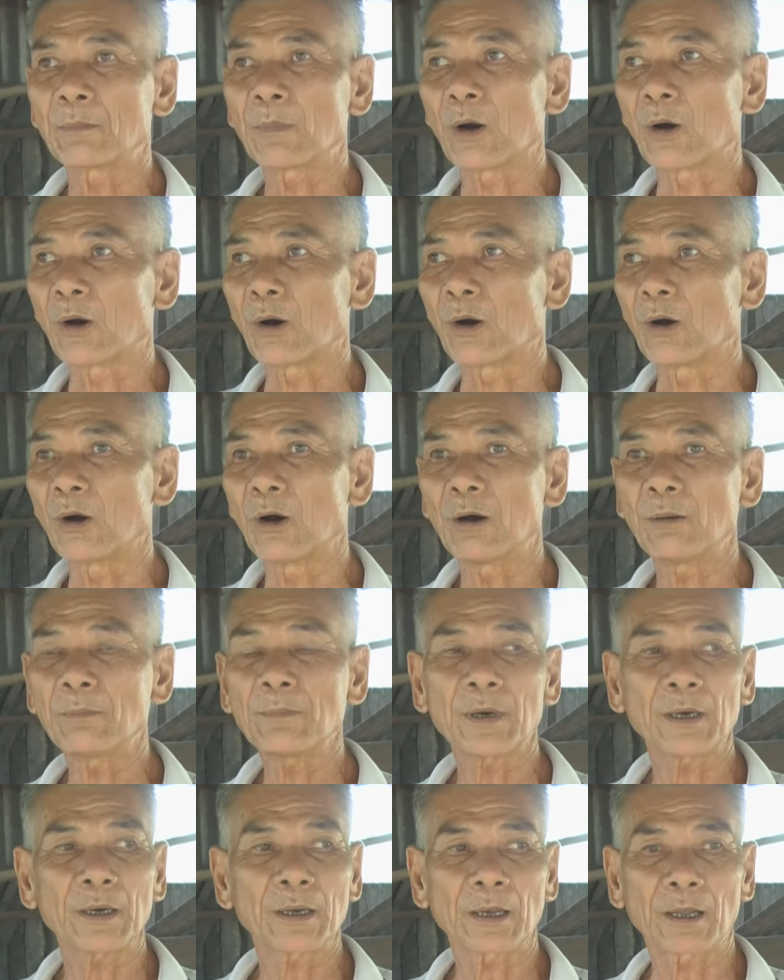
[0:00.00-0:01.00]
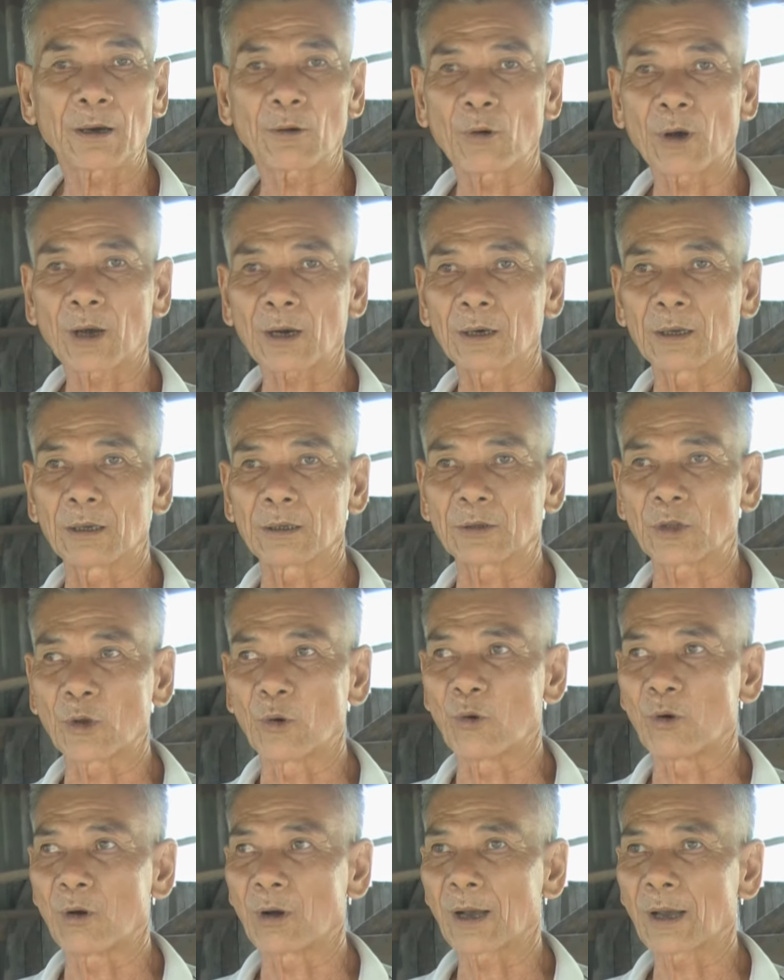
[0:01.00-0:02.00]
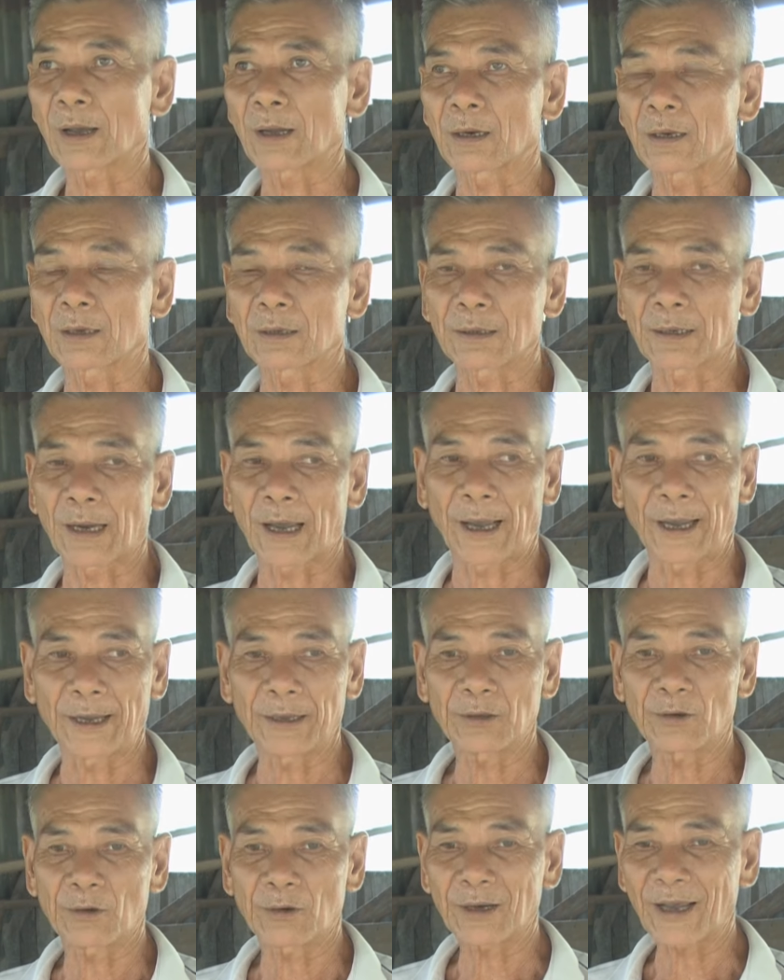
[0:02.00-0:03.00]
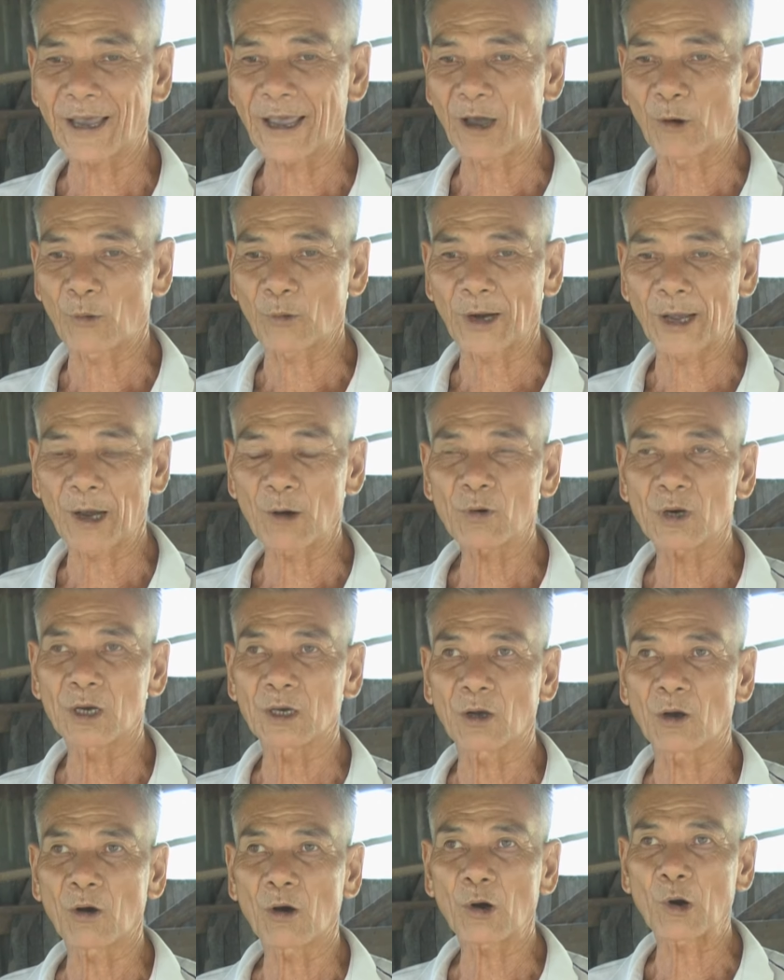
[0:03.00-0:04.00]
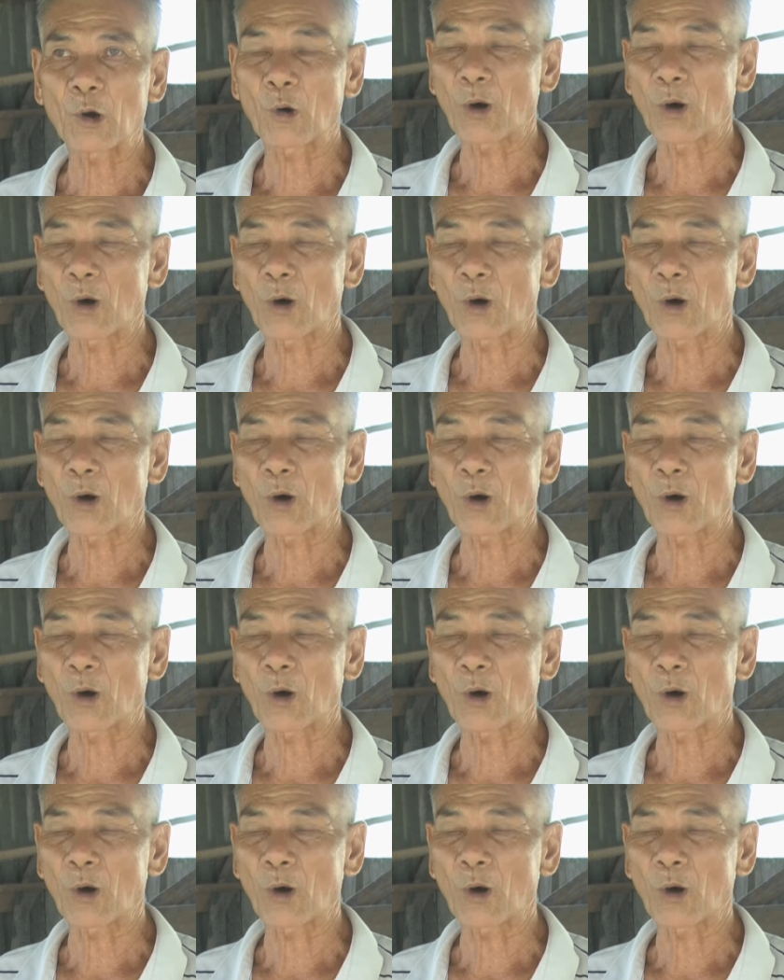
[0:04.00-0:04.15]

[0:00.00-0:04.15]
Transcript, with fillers: bò ốm hay là hoặc là chuồng trại cho nó cao ráo, đừng có độ